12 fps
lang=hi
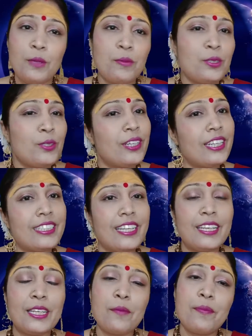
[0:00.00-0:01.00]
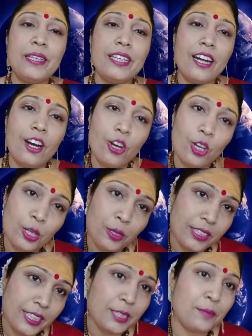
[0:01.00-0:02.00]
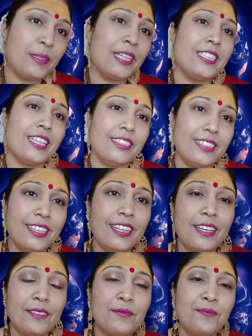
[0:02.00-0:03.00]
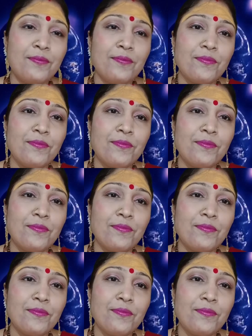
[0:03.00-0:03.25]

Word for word: तब तो हृदय की पीड़ा और अधिक बढ़ जाती है